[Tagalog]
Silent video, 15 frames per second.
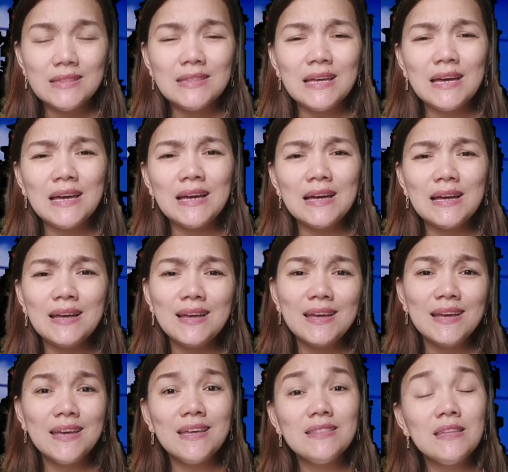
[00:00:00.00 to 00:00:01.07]
Na
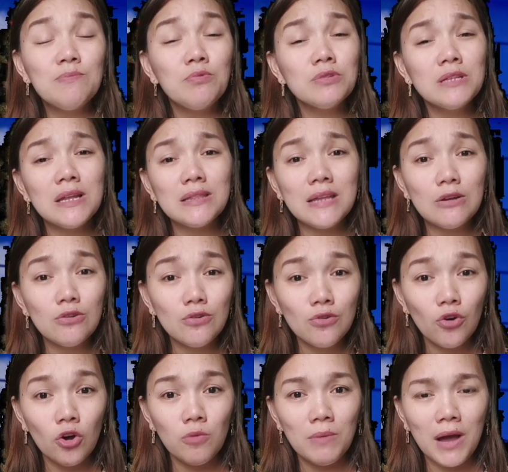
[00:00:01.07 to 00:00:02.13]
hindi po sila
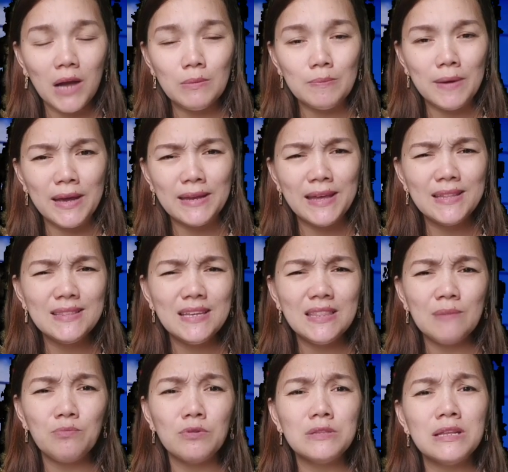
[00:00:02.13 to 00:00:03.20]
naloloko mga kababayan, na hindi
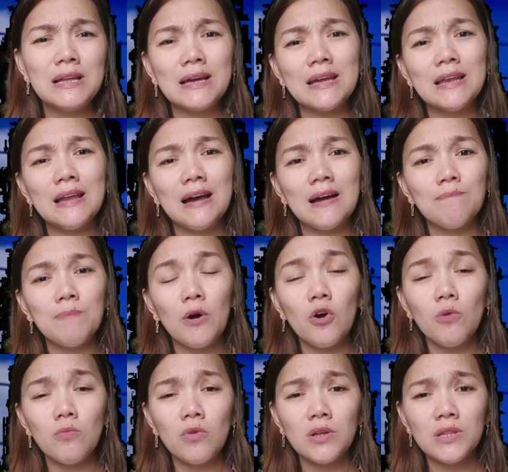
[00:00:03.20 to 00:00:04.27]
na po nila kailangan pang
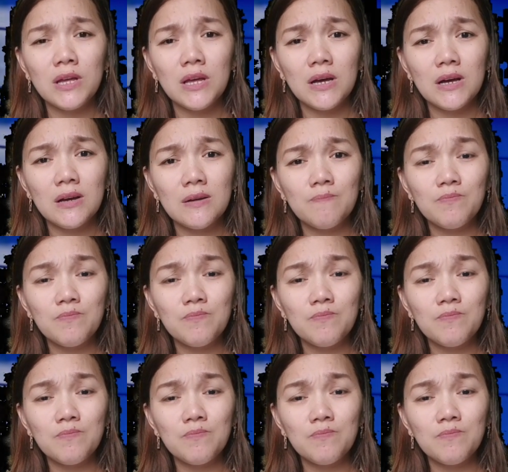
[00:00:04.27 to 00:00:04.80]
kumuha ng